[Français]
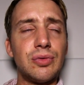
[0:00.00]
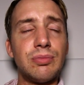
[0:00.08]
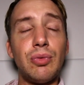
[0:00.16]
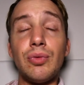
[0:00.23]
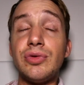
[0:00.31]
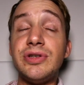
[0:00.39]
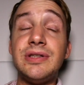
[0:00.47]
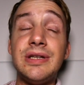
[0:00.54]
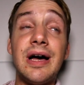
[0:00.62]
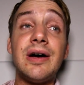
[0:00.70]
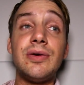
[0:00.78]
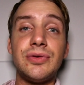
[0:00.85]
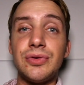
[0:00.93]
Donc bon,
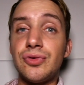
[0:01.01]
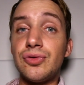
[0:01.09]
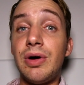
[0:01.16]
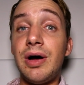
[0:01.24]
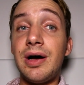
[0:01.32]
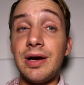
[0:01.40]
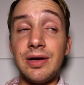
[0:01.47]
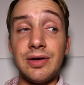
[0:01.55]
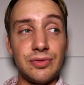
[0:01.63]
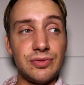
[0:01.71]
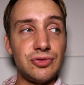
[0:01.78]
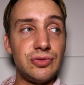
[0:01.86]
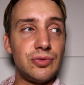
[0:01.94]
là, ce soir,
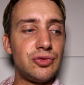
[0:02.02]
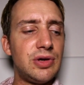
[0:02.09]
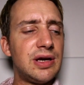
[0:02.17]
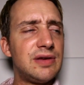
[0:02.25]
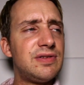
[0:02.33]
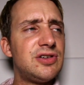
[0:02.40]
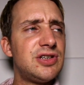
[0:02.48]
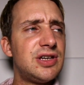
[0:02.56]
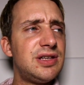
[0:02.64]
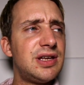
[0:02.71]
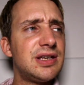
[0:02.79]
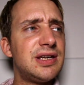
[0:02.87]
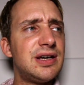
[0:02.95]
là, je suis arrivé, j'ai
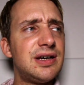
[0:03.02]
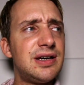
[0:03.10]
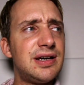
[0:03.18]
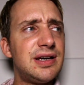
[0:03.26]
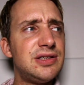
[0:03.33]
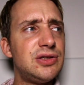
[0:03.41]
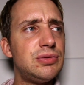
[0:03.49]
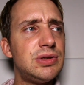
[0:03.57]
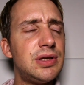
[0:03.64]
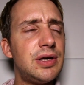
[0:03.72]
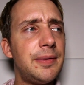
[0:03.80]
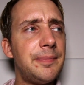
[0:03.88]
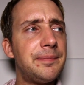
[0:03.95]
atterri à, à
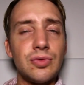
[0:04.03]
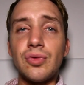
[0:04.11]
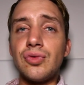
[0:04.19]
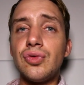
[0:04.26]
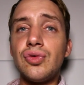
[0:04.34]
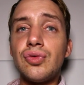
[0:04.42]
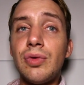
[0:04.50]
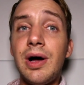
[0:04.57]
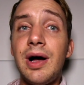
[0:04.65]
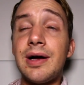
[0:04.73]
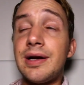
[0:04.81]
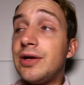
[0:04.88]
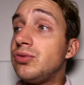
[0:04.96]
18h. Donc ce
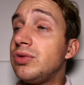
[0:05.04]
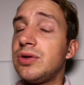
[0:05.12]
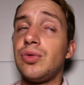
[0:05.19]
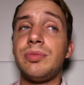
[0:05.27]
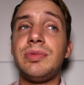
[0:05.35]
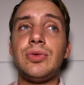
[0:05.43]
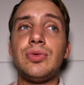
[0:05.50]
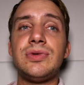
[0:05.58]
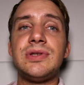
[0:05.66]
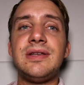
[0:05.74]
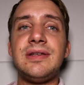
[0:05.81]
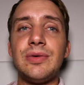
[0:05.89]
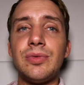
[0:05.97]
soir, la nuit est tombée et tout
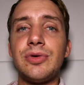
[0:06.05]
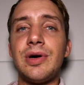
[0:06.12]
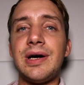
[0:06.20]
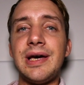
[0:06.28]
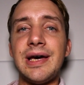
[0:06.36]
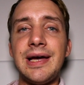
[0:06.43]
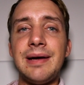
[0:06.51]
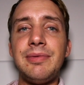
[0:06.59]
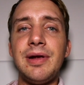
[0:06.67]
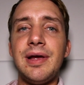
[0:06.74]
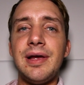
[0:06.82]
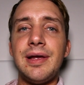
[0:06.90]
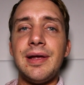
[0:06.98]
ça, c'est encore
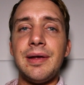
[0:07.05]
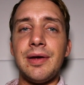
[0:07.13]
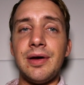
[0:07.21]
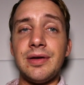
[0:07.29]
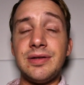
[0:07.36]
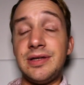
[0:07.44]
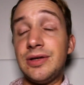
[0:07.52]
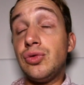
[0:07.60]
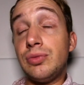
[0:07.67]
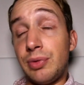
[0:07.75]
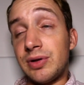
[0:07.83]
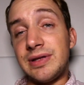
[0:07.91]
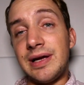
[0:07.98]
agréable. Euh, c'est
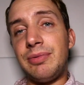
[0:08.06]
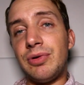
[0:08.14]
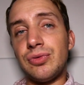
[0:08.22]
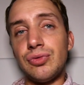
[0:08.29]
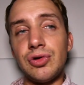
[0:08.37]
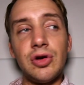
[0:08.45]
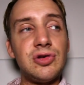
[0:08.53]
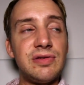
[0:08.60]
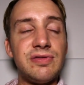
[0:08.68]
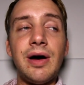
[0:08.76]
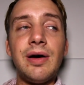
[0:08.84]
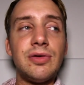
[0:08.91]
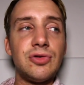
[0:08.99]
supportable en tout cas, ça
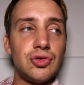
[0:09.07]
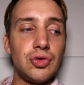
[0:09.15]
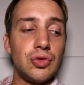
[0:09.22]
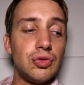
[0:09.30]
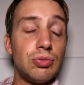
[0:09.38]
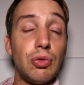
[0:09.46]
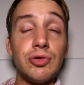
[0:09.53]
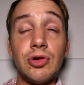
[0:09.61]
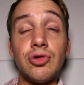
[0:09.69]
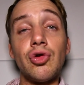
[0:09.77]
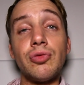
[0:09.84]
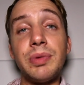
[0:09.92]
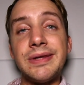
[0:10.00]
va. Bon, ça
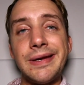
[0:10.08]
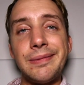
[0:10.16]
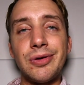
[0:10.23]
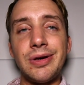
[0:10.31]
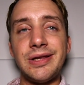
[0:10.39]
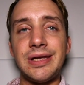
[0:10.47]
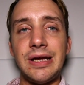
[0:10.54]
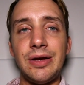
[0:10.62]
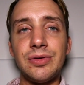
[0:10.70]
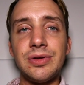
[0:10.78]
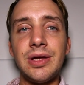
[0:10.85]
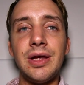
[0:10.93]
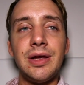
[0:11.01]
change pas tellement de la
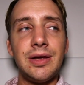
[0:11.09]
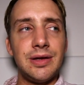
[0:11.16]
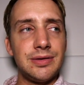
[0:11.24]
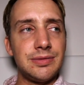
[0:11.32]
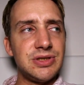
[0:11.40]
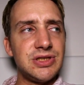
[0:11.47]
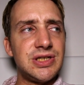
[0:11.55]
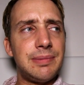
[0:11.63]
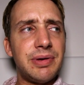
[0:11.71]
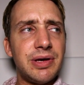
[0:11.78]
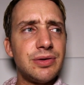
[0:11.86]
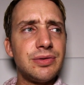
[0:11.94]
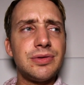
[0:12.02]
Thaïlande, mais
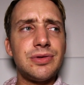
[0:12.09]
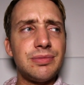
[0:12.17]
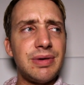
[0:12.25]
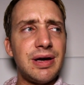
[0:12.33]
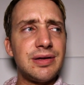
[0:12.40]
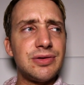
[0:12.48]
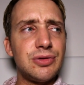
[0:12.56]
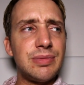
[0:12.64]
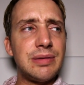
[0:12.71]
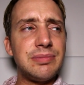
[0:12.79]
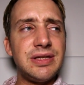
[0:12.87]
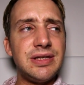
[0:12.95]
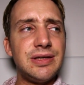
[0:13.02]
j'appréhende demain,
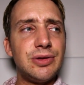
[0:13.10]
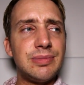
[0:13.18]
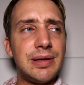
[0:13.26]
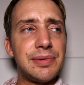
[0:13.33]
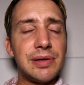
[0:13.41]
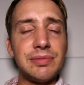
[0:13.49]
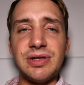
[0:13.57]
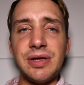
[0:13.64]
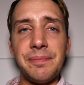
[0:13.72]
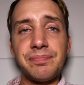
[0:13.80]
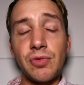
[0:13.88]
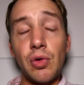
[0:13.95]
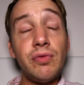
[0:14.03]
demain midi, demain après-midi.
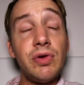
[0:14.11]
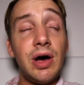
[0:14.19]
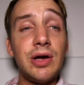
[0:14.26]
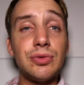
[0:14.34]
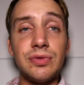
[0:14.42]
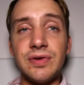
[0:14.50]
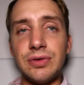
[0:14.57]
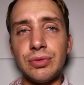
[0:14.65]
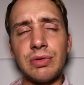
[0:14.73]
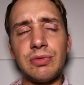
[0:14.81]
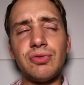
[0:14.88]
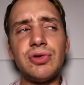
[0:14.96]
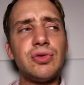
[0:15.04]
On verra de toute façon,
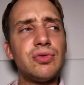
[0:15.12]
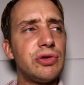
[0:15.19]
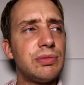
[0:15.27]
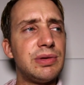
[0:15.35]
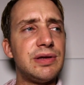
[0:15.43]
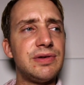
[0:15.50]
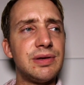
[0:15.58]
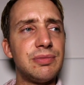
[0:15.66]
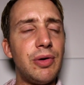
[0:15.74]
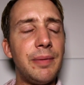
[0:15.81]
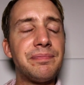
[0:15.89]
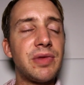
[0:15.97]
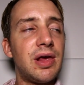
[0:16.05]
comme je vous dis, je vous emmène avec
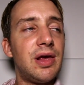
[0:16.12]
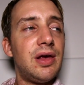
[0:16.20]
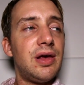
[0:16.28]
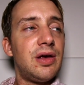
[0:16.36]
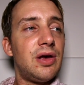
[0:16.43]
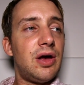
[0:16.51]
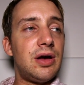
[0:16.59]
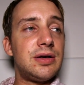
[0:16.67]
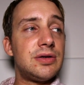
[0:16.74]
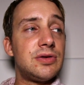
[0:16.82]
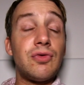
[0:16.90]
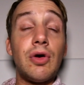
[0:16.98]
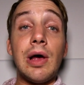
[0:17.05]
moi.
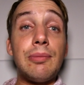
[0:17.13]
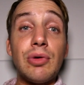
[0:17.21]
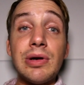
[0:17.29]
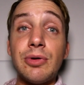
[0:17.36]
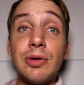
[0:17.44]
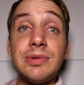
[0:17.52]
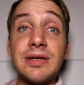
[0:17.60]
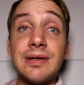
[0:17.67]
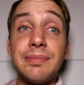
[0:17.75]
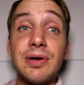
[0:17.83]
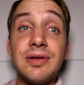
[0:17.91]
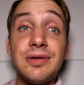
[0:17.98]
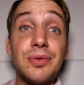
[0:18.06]
Euh, voilà pour les premières
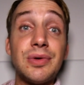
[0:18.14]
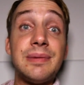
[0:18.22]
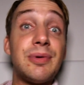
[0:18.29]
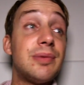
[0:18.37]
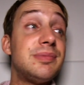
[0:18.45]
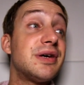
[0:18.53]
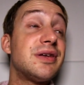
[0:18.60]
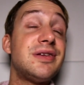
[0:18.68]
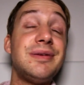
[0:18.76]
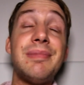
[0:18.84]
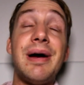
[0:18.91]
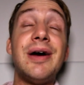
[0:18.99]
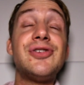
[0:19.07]
impressions, les premières
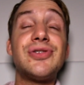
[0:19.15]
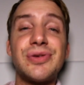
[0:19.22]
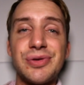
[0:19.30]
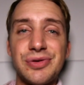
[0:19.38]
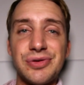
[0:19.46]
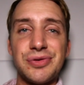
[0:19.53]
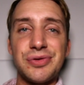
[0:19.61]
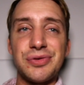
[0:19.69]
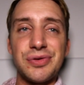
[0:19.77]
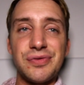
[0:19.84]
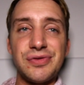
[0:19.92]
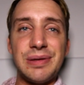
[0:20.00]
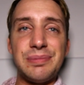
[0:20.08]
images que,
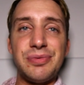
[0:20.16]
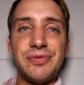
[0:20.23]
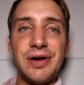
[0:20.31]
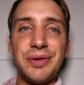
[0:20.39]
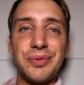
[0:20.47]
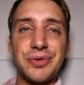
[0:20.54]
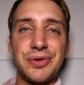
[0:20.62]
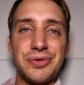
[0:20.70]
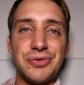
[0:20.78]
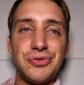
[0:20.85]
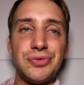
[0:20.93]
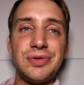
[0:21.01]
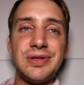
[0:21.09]
vous avez pu voir donc
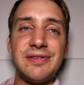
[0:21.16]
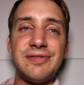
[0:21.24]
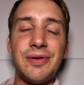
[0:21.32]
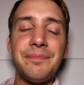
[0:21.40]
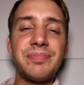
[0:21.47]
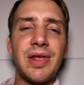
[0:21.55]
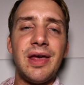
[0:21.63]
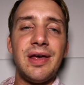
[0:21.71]
euh, juste avant.